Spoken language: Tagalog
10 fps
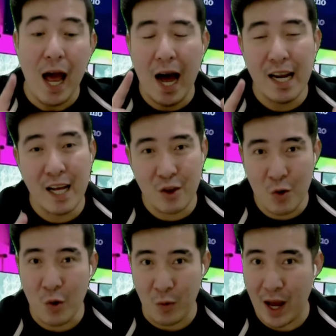Another
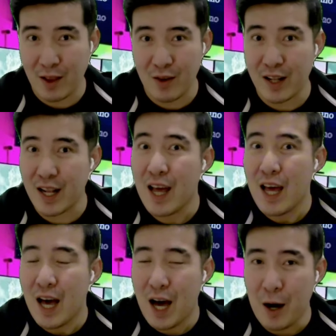Horizon
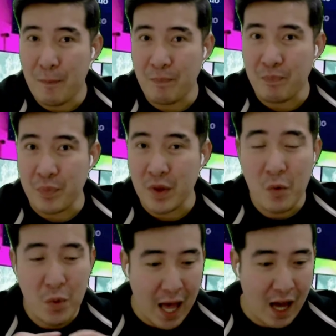um,
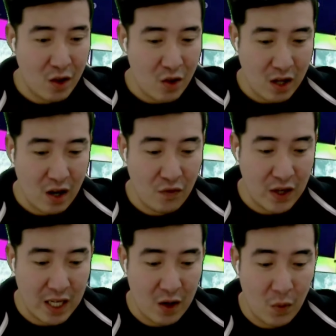reaction
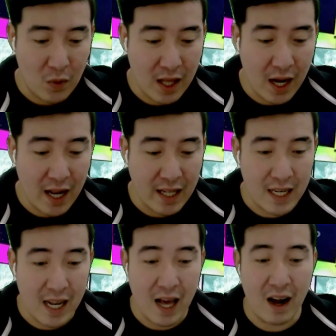video sa
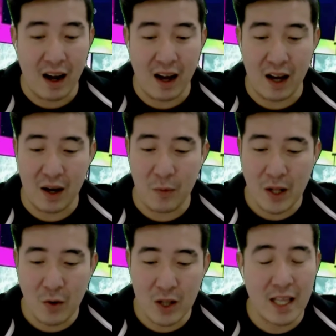kanilang, uh,
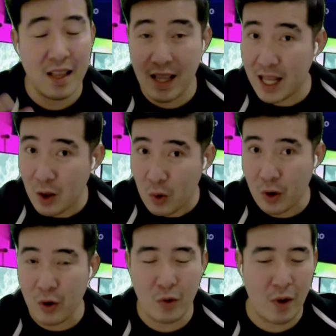what do you call this, Day
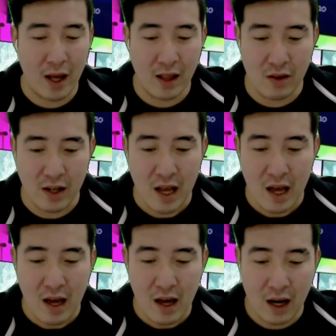Tour Horizon
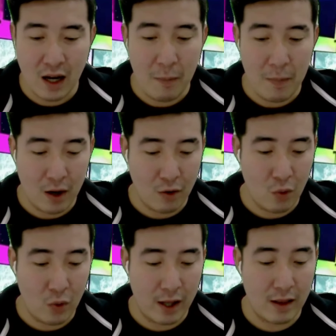uh, comeback
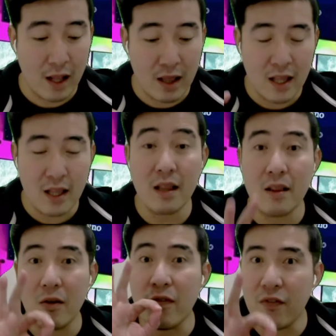showcase. And this is
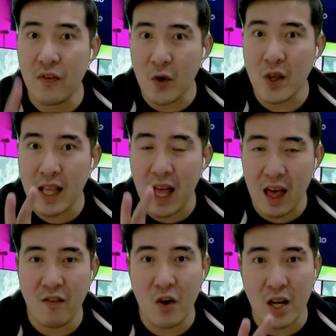their first
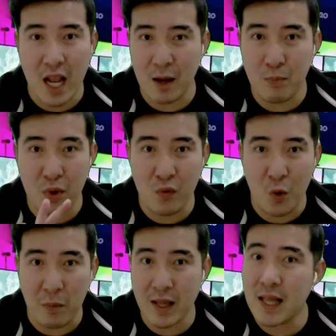ever live
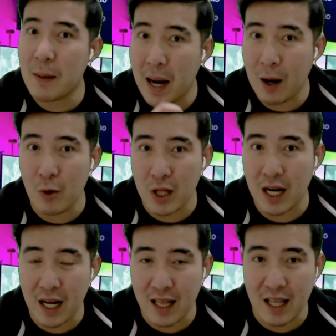performance sa bago
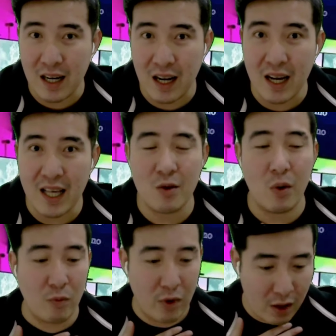nilang kantang Lucky.
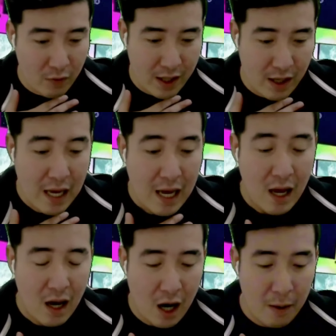So I'm really, really
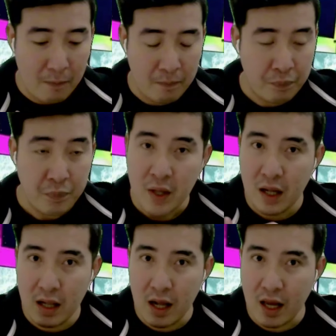um,
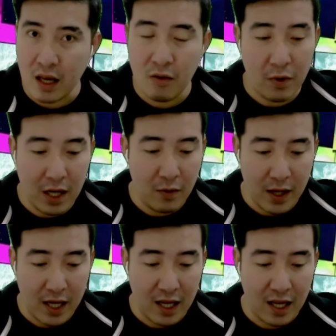like really
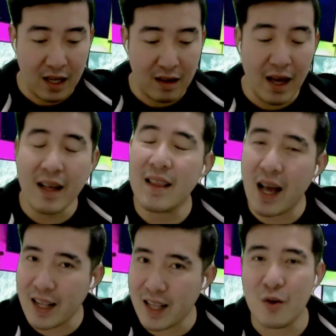really
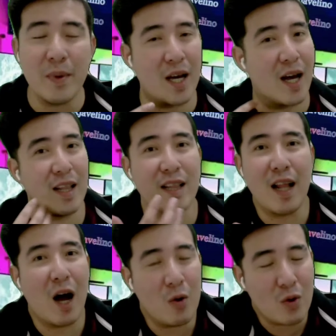excited. Oh my god,
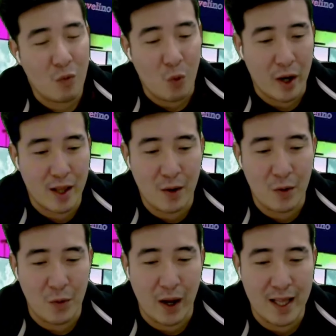out of words
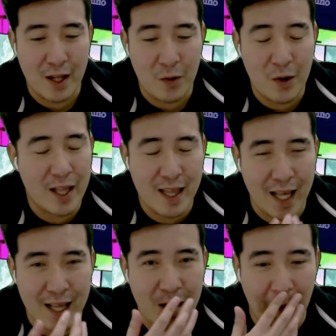ako right now.
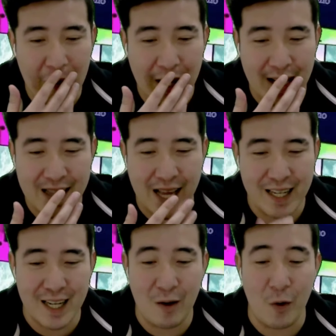Kasi sobrang
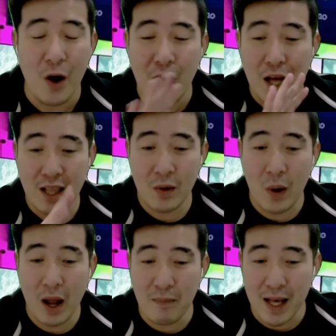excited ako.
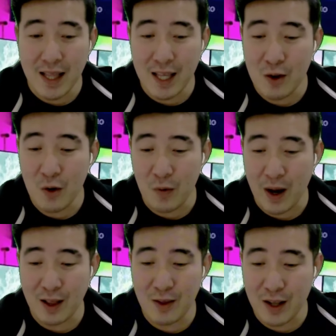So I message
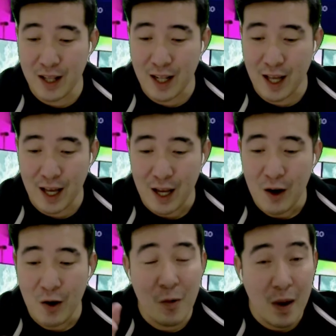Horizon uh,
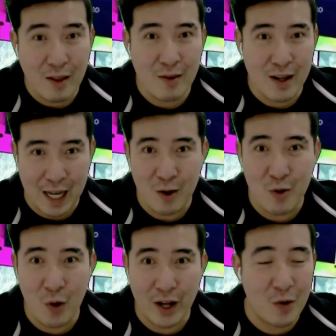Horizon
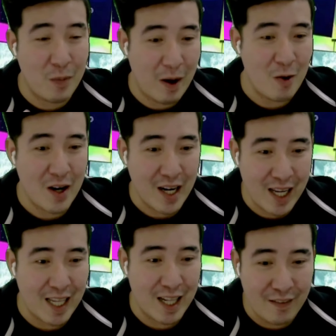Nation kung meron siyang
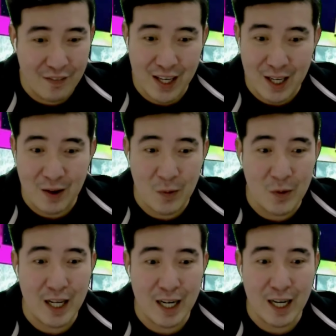nakitang
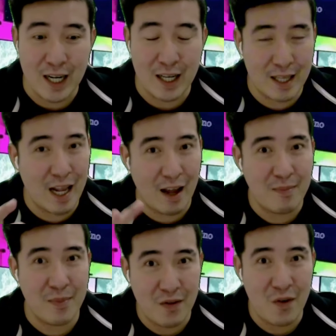video ng uh,
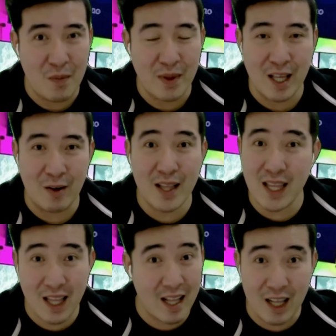live performance ngayon.
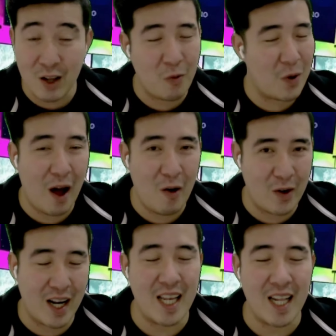Kasi sa TikTok wala
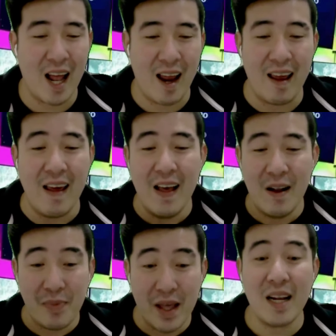akong nakita eh
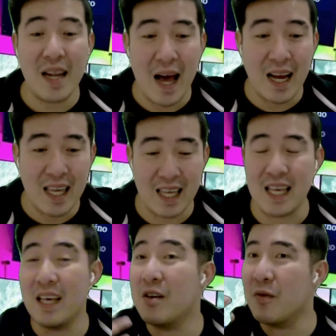ng
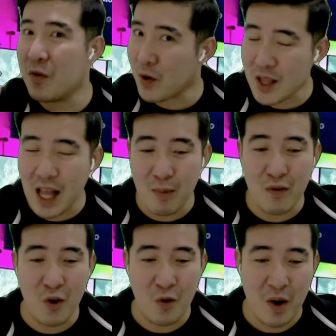Lucky, yung first
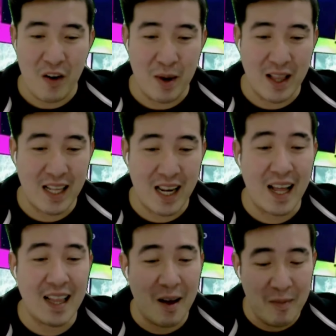ever performance
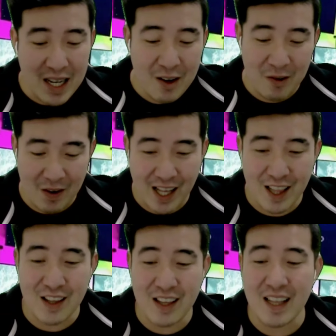nila. And sabi ni
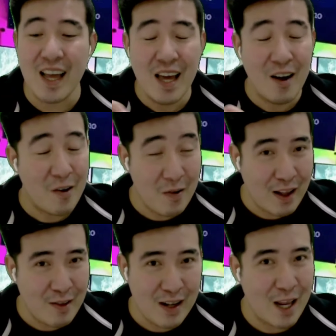Horizon,
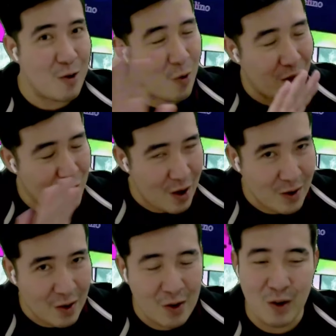Horizon Nation,
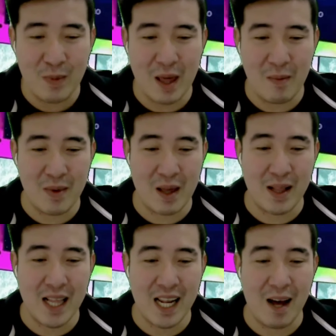shout out to you, maraming
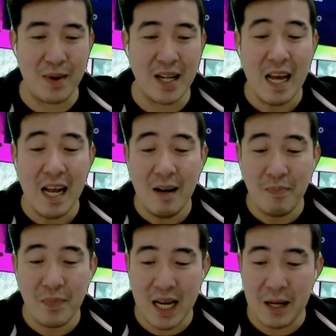maraming salamat
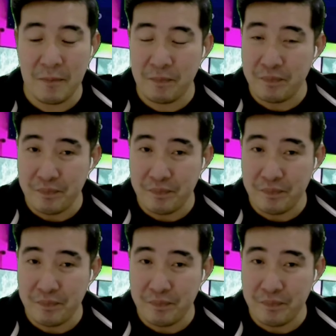na